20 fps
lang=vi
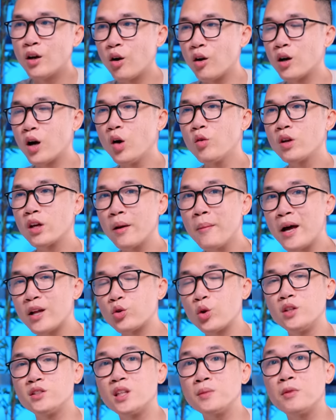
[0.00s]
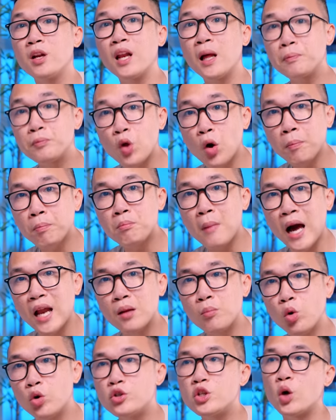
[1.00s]
còn không thì các bạn toàn xem nó laptop 3
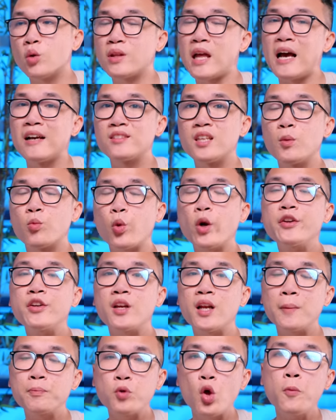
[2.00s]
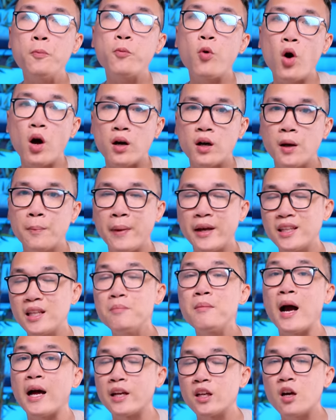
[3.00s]
đến 4 triệu thà xem quách trên laptop hoặc là máy
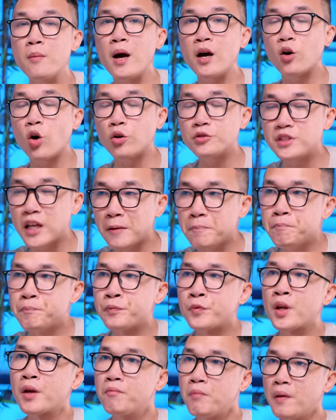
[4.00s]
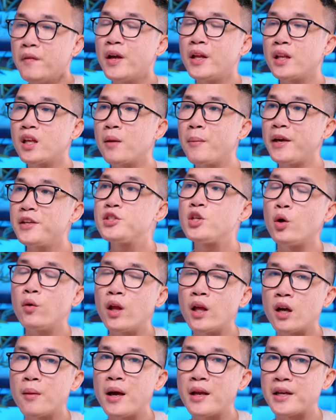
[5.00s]
tính bảng nếu các bạn có sẵn bởi vậy nên cái máy chiếu
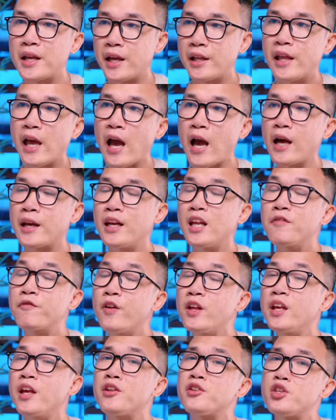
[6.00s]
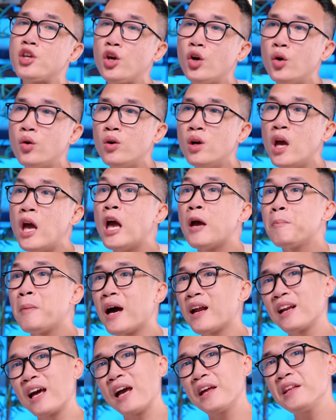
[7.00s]
này các bạn để ở nhà Netflix and chill
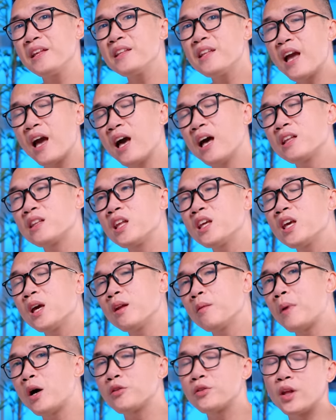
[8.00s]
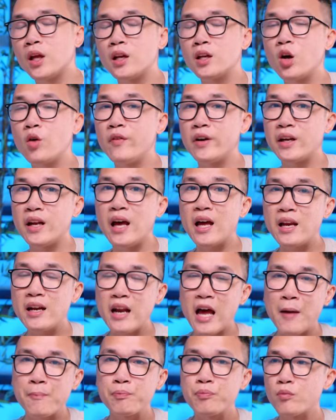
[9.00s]
bạn gái đến nhà tiết kiệm được bao tiền không phải ra
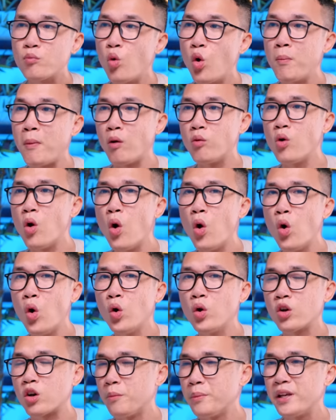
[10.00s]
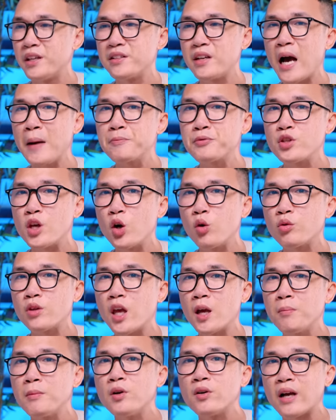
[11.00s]
rạp mua bóng ngô rồi còn bị up sale
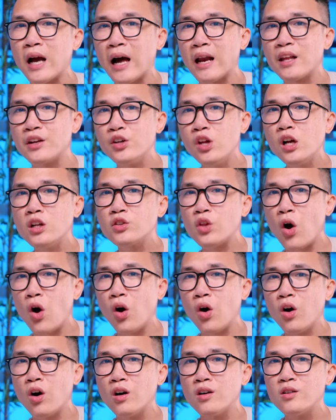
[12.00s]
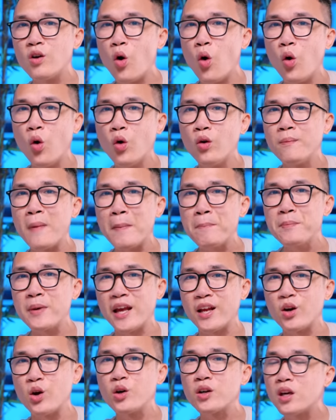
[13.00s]
thêm rồi cả là nước to ngô bắp
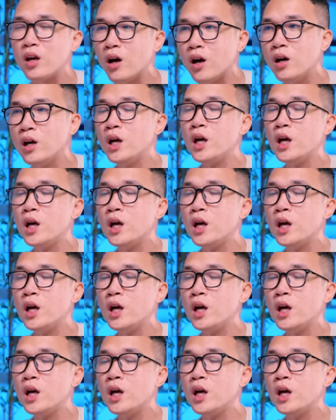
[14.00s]
này nọ kia